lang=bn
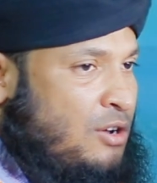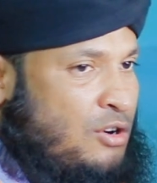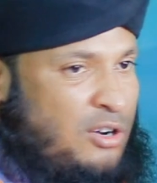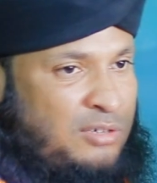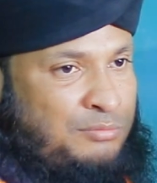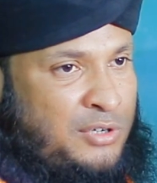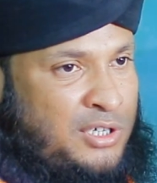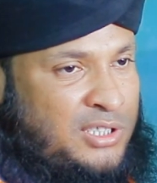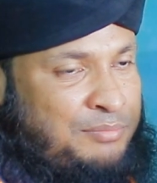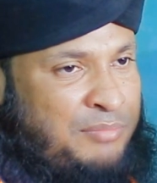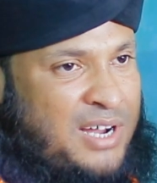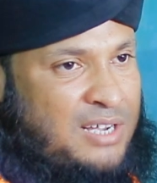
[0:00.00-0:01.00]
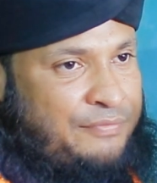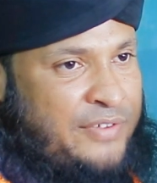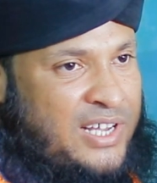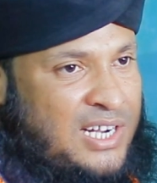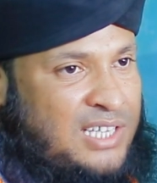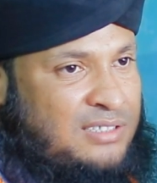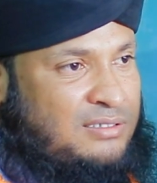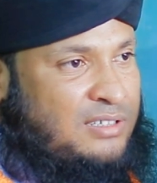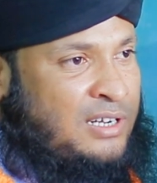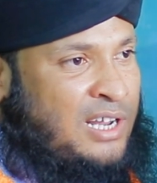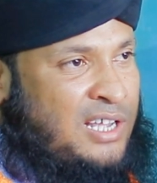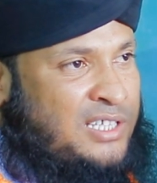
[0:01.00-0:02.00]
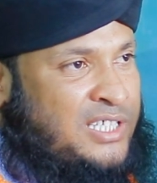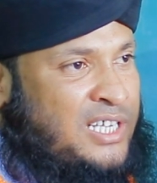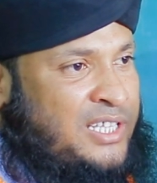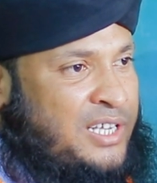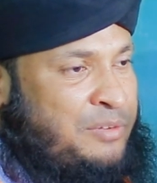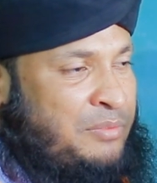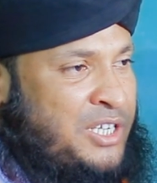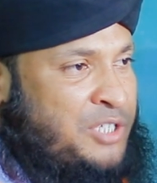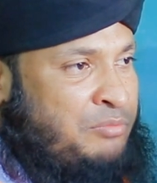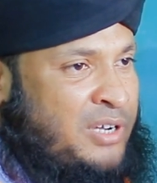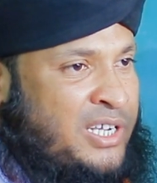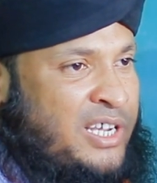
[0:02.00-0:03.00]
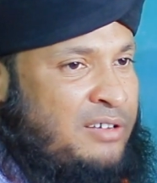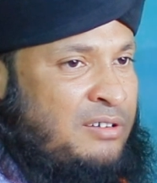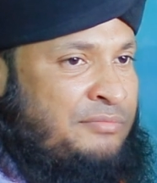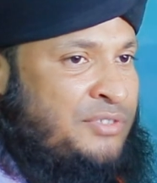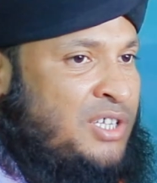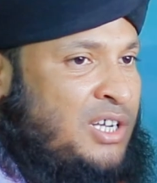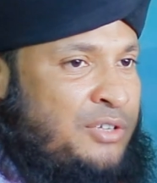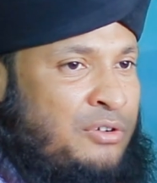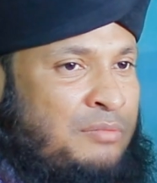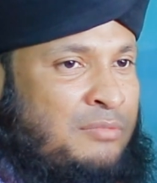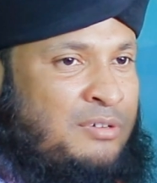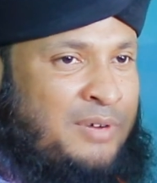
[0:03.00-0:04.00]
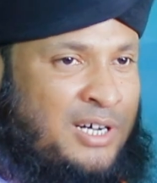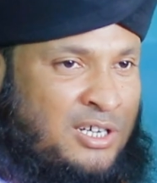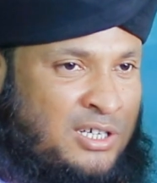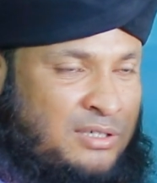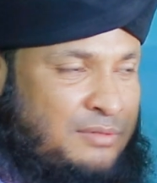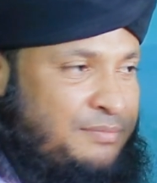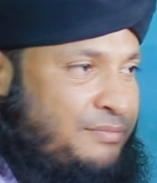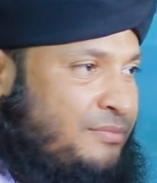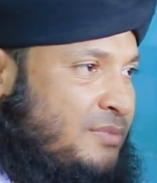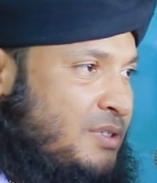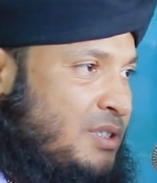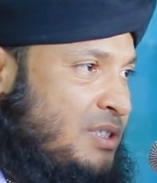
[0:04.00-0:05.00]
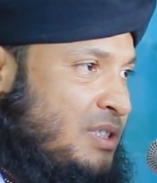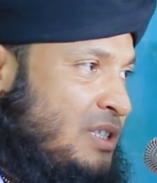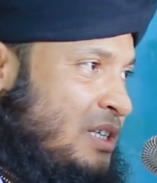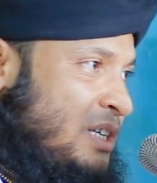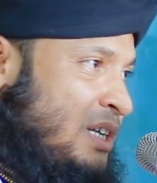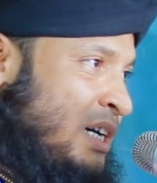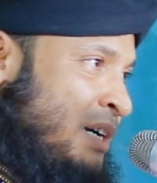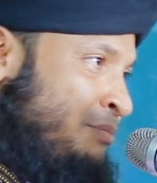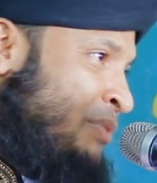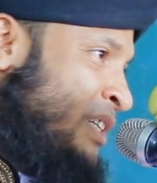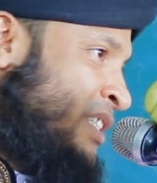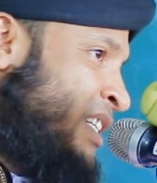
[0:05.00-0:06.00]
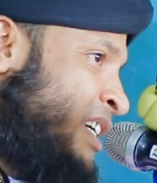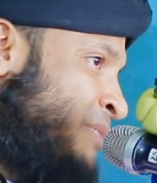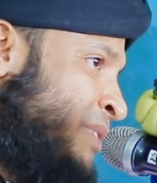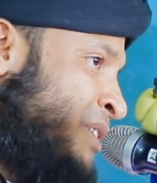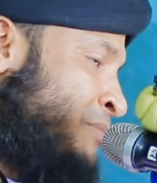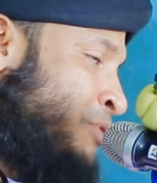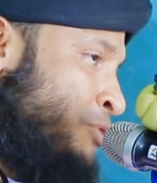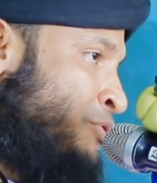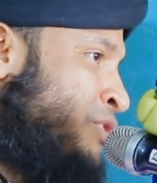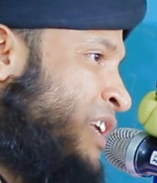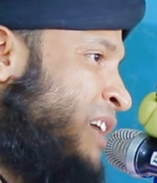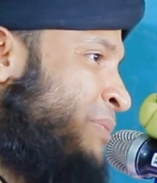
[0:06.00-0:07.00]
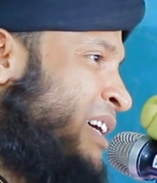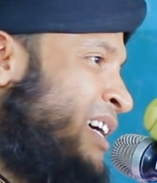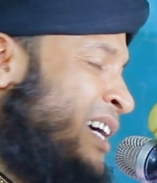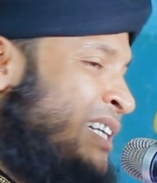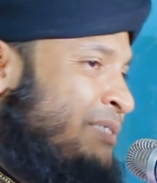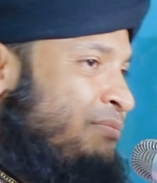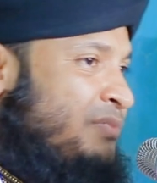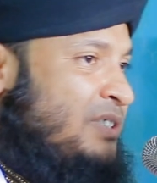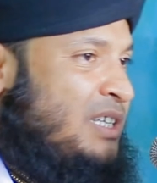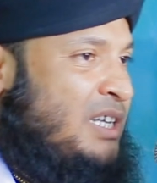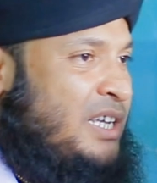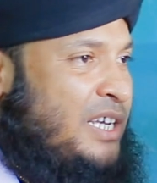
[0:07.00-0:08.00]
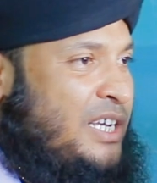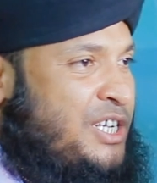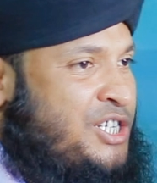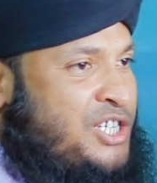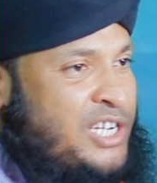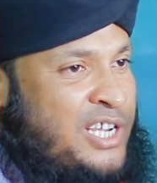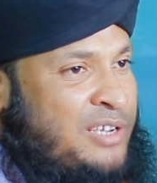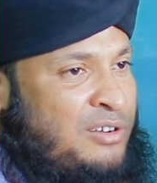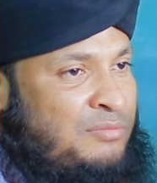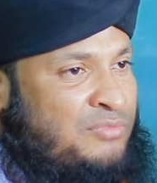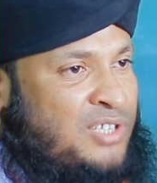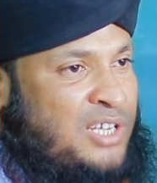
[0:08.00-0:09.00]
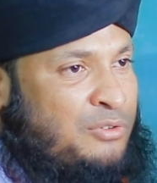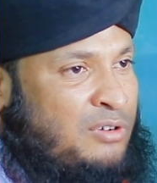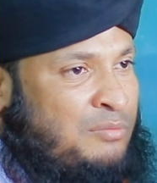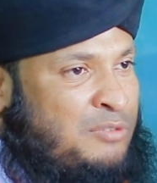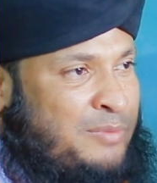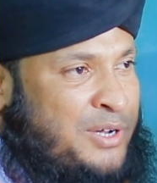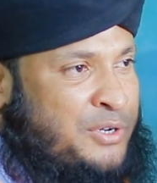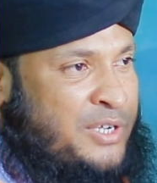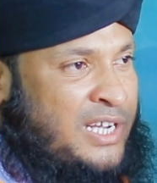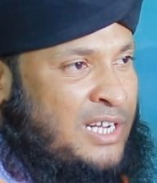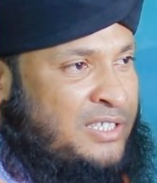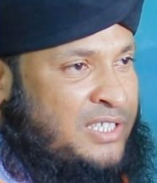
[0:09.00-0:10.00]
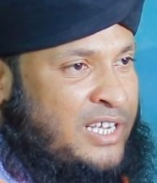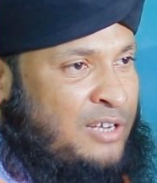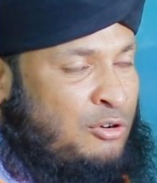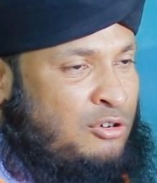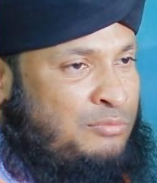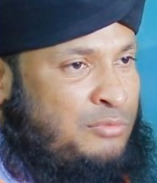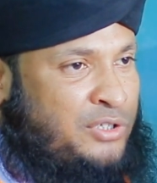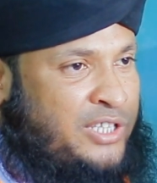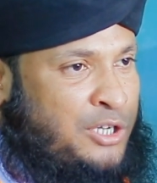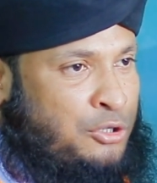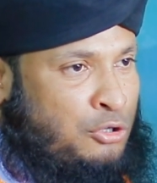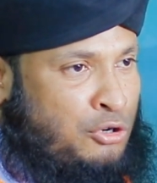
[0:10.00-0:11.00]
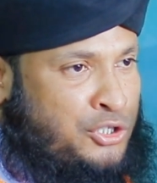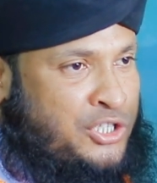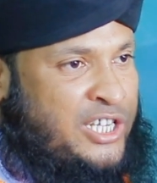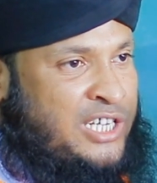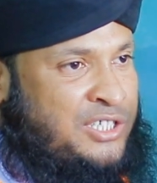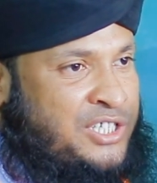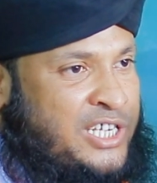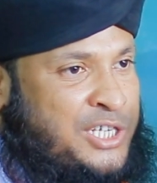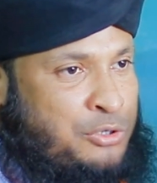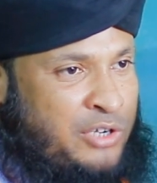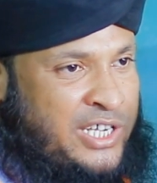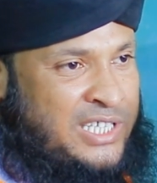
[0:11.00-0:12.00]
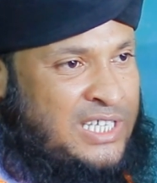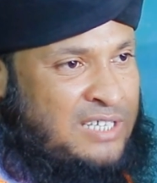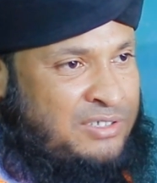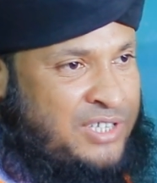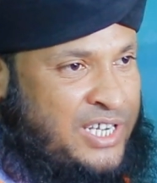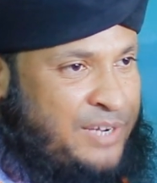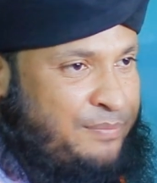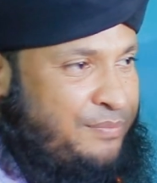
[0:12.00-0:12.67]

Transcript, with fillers: রহমত মাগফেরাত না জাতের মাস মাহে রমজানুল মোবারক আব্বাজির আমার বন্ধুরা আমার সেই রমজানুল মোবারকের আজকে রহমতের দশ দিন শেষ হয়ে যাচ্ছে